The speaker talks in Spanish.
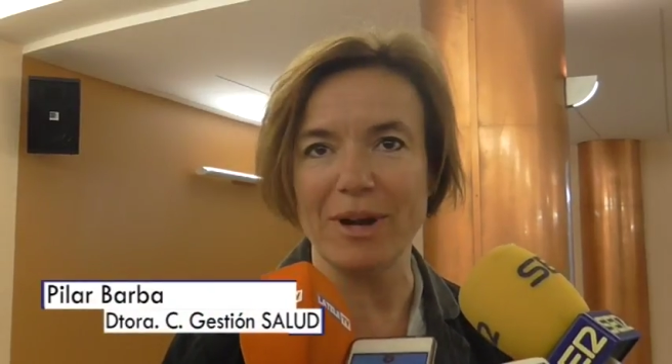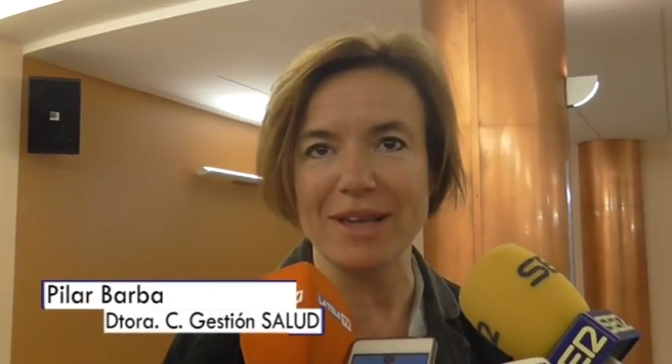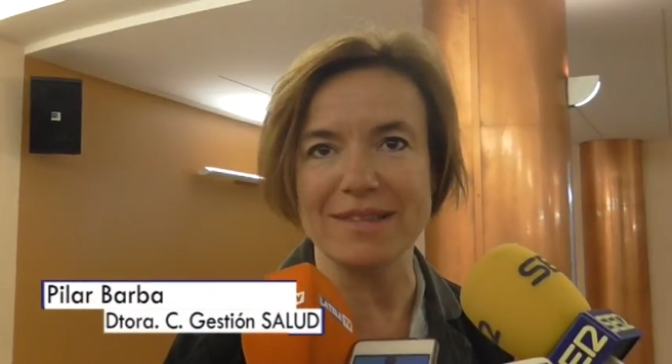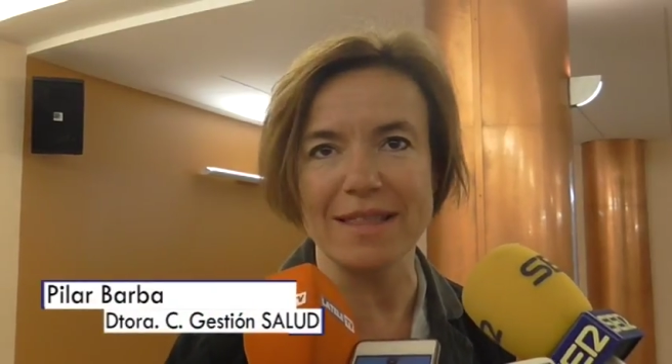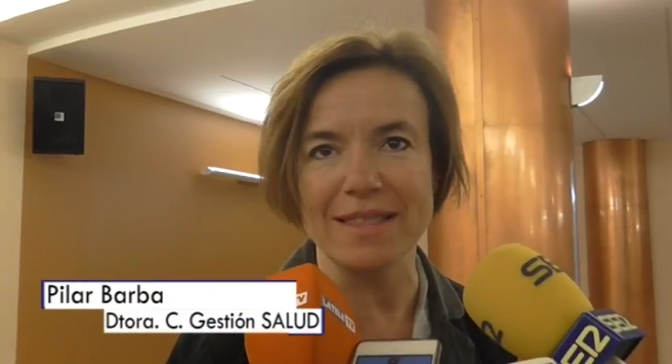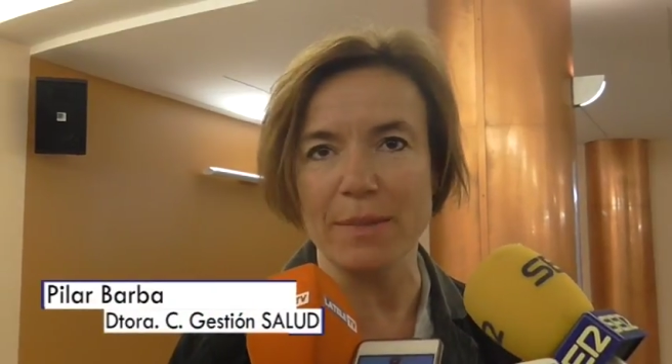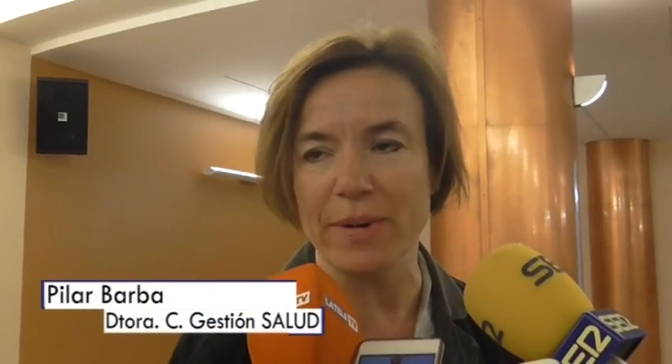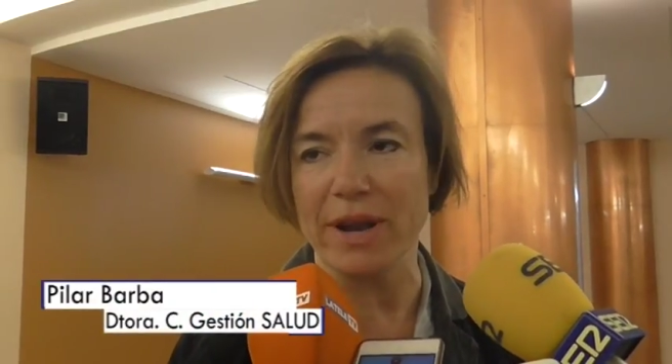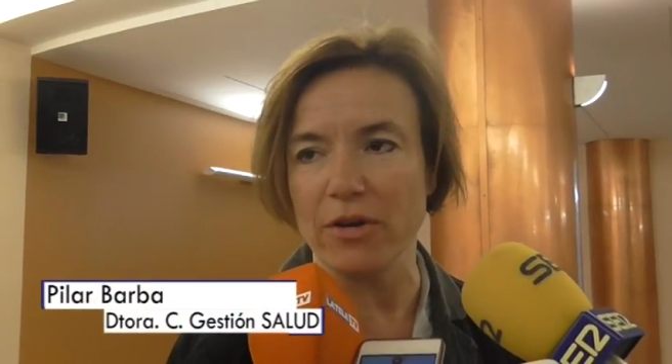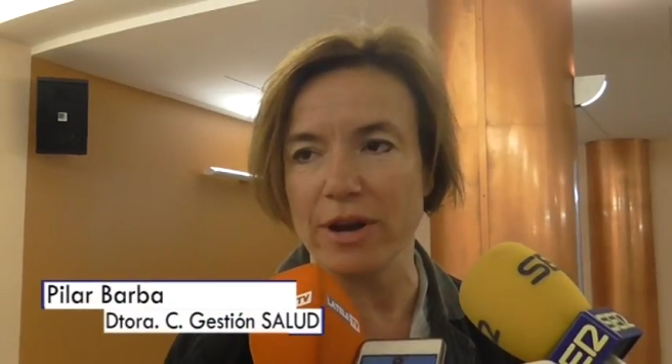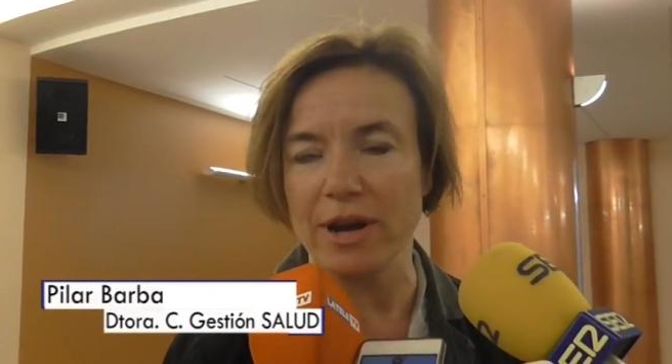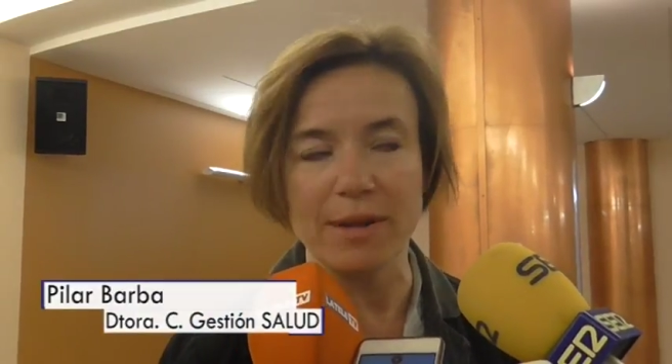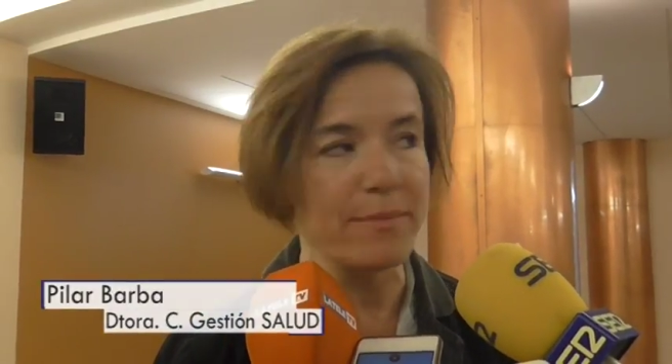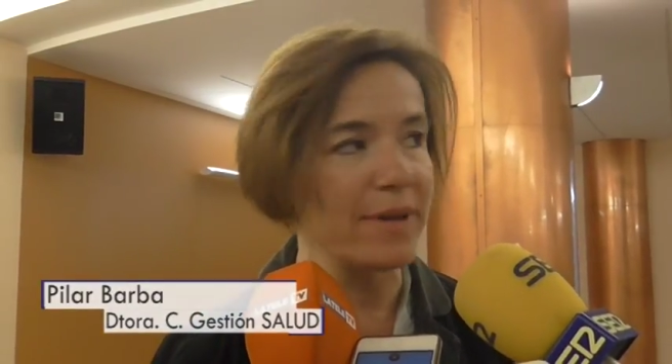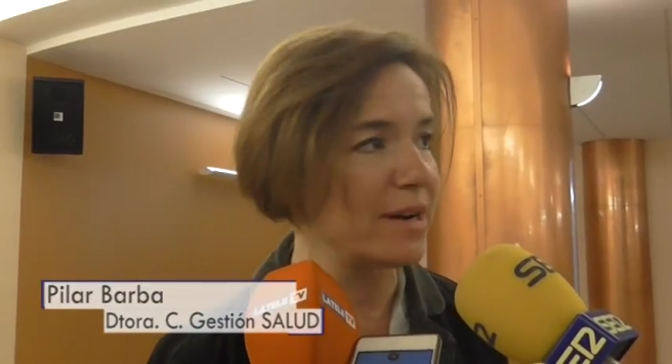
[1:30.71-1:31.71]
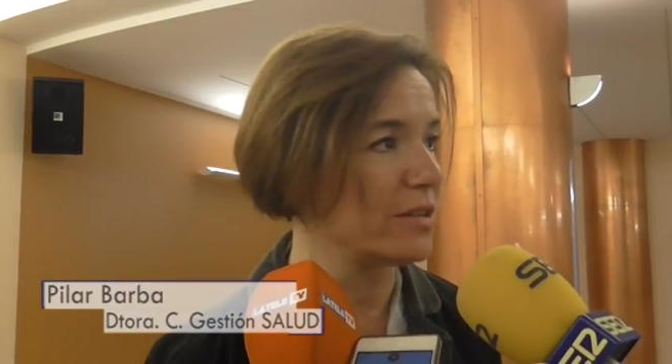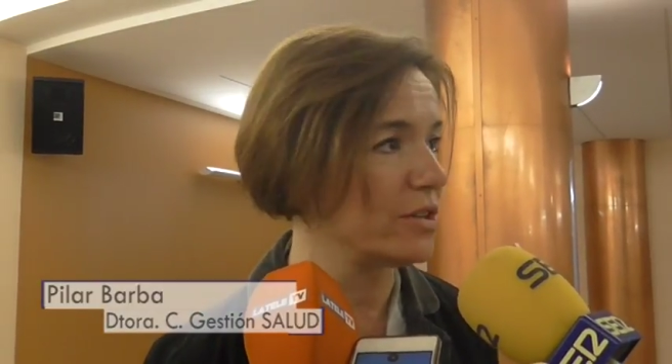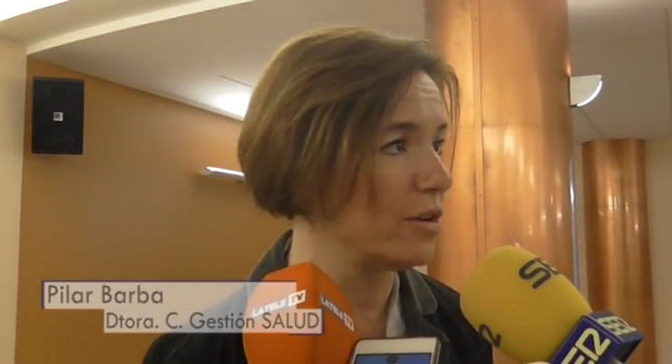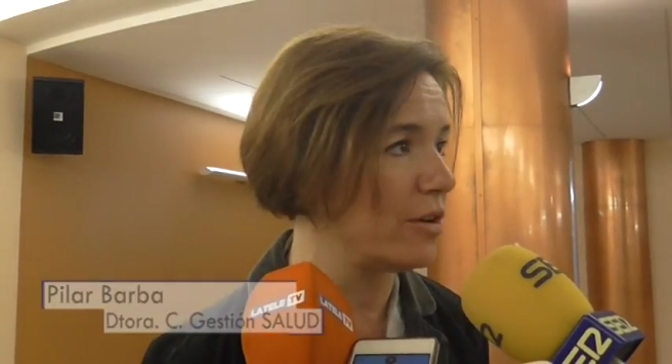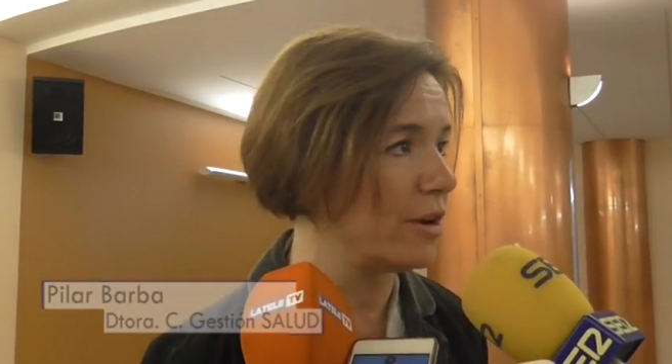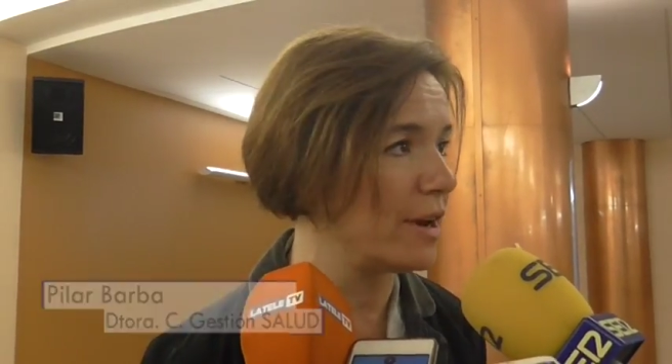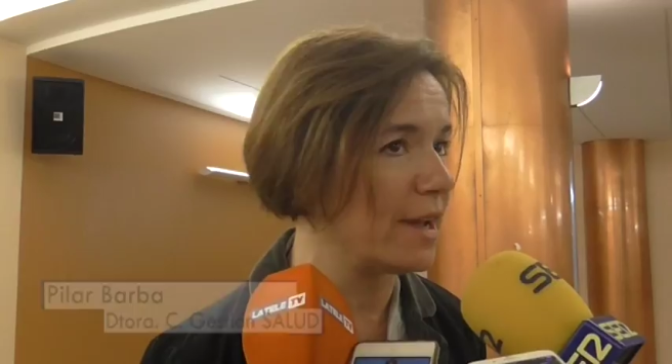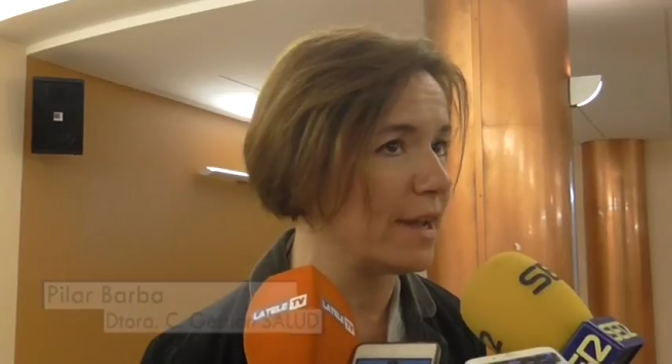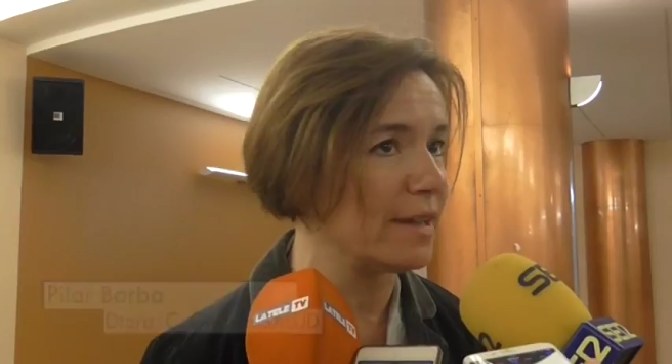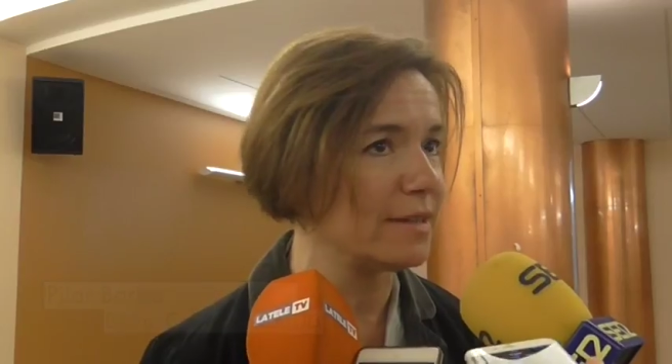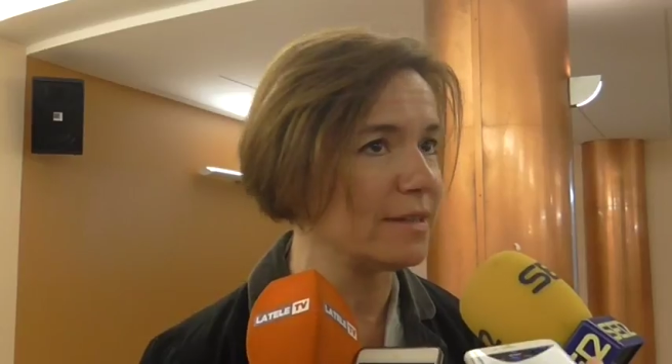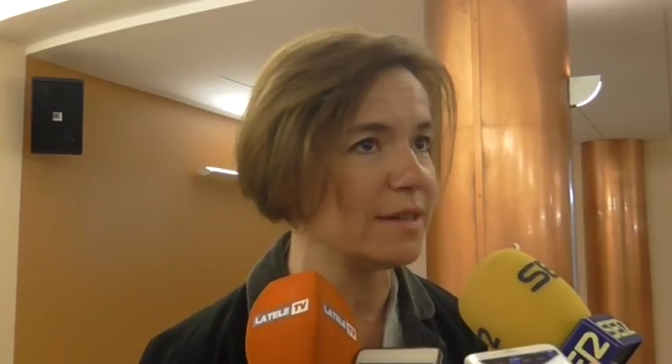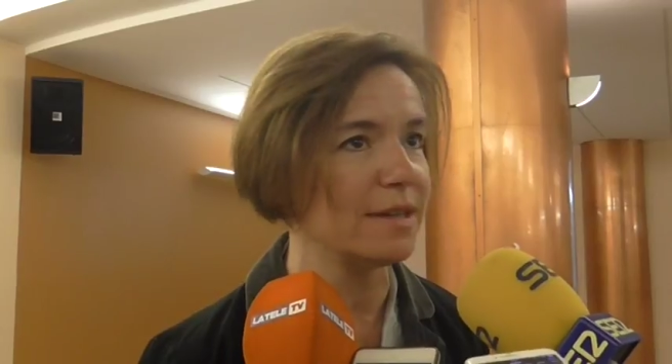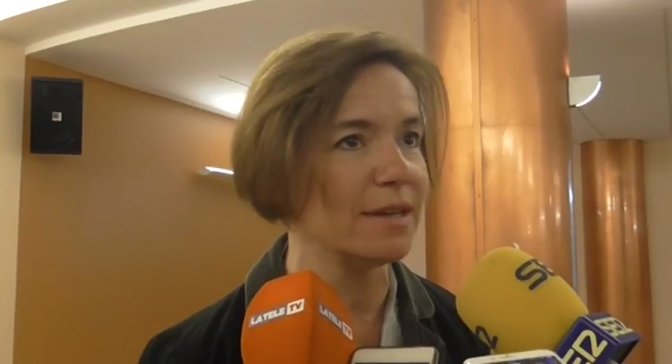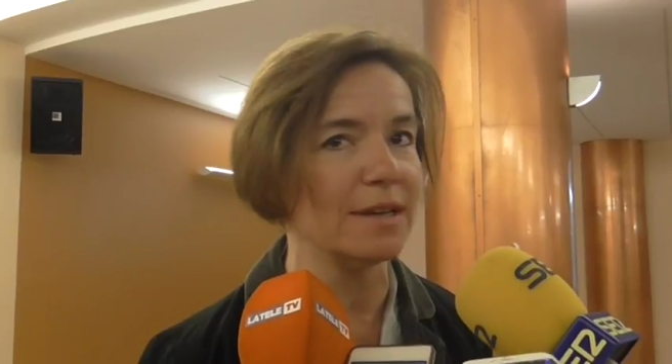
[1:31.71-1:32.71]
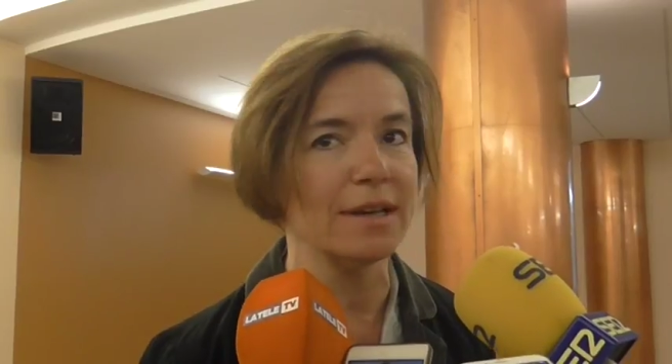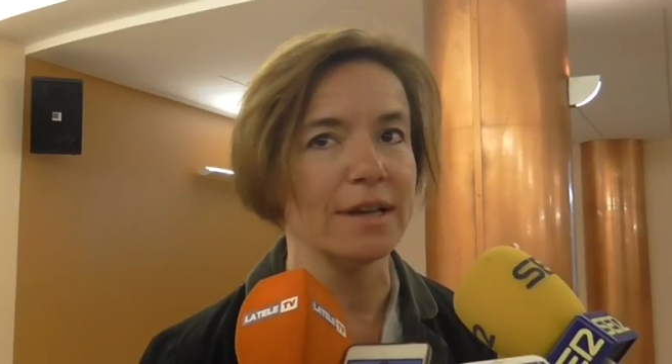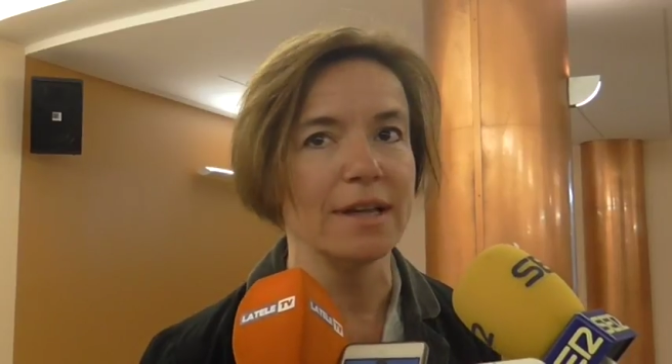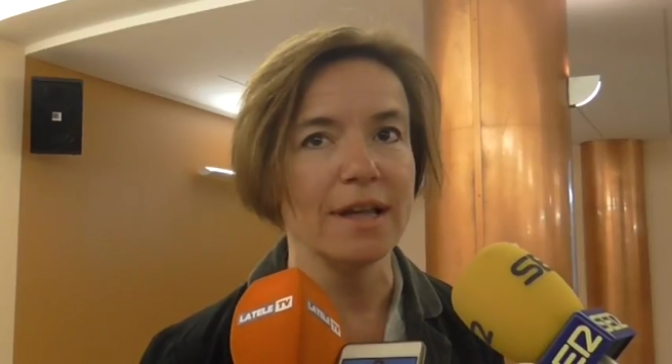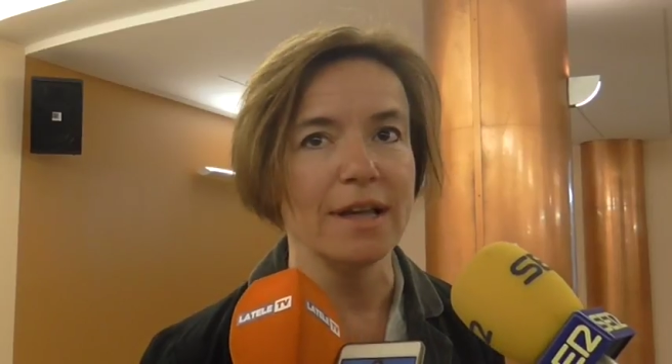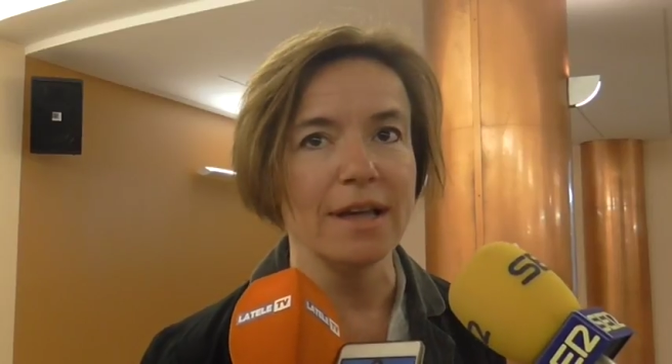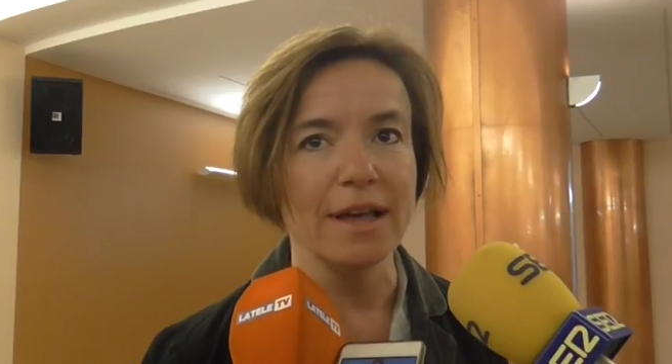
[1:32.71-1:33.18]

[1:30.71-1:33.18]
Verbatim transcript: bastante parón en inversiones y,